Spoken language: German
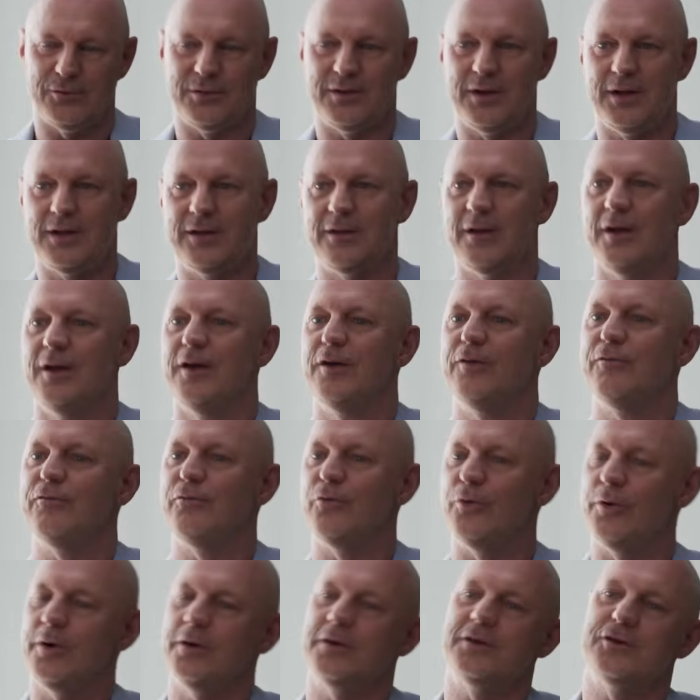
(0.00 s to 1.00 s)
und halt
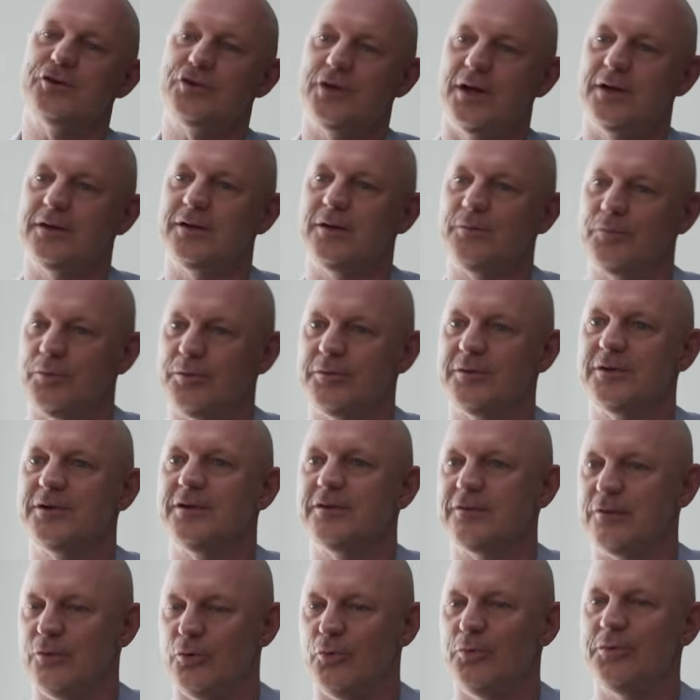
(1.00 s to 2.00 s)
vorher gecheckt hat, wo sich
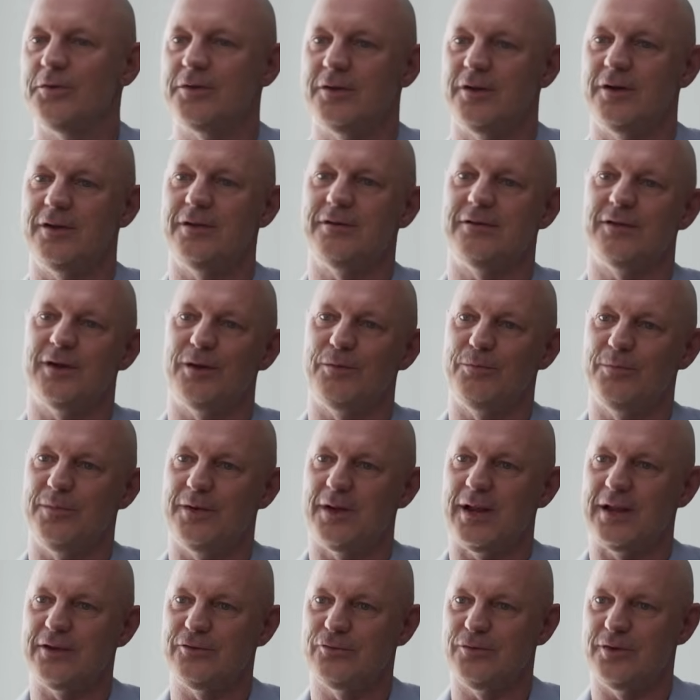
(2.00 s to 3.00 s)
das lohnt, da, sage ich
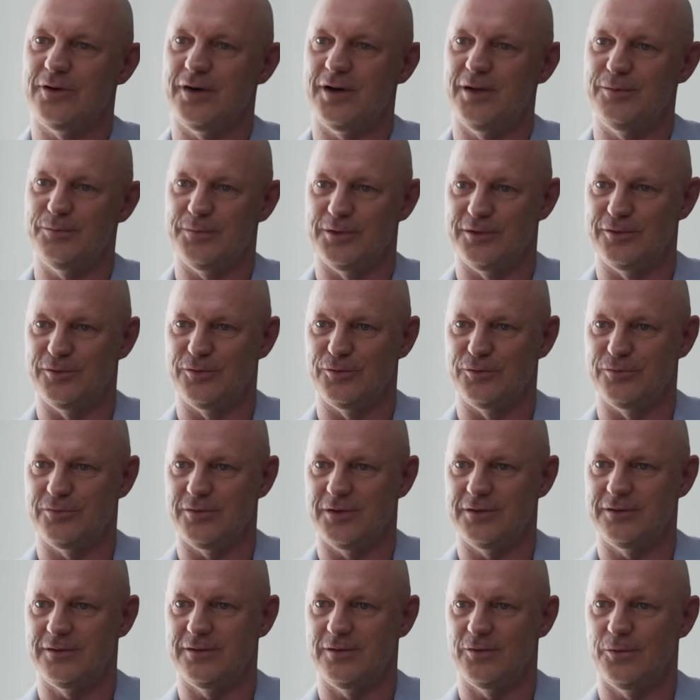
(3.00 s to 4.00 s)
mal, anzuhalten,
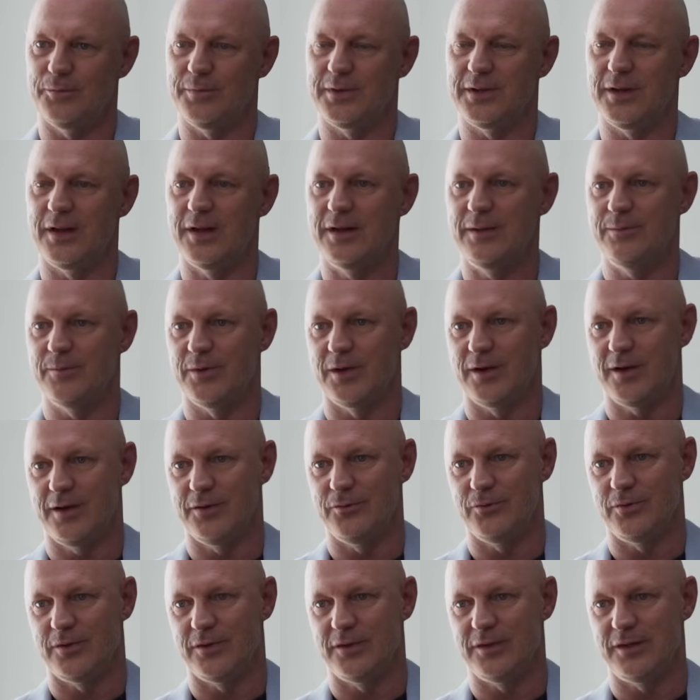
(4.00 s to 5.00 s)
beziehungsweise ob man da leben
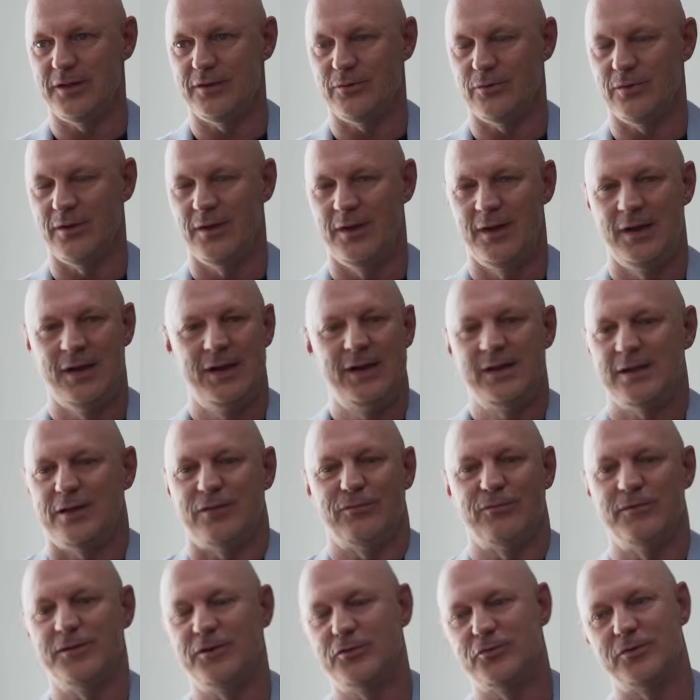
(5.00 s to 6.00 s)
kann oder nicht. Und
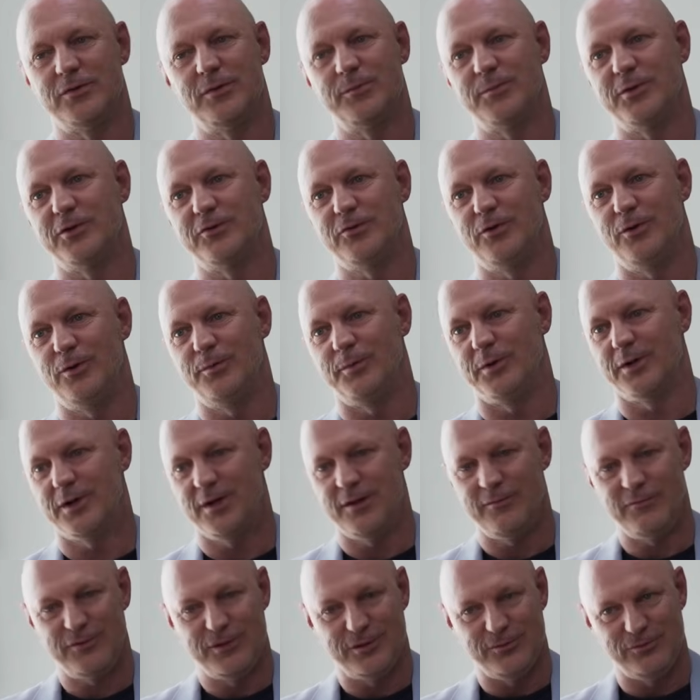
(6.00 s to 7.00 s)
das finde ich schon immer toll. Man
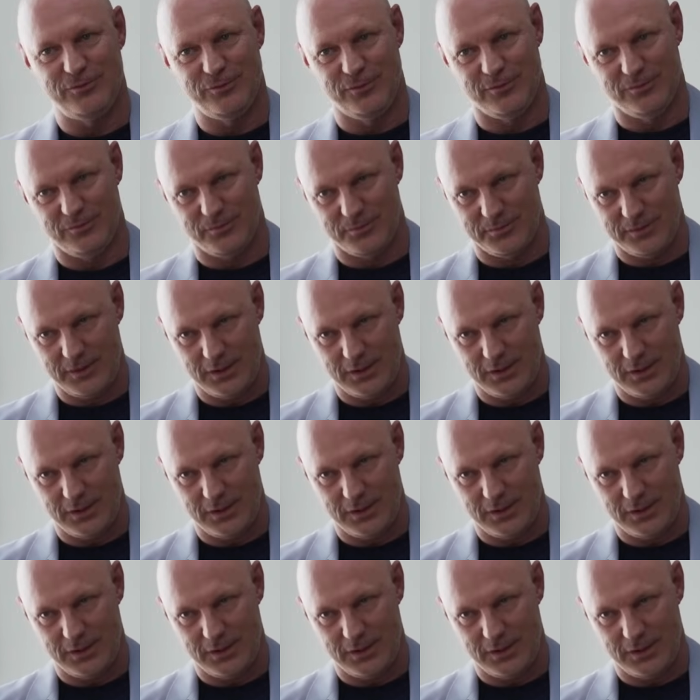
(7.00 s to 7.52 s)
kann wieder zurück zum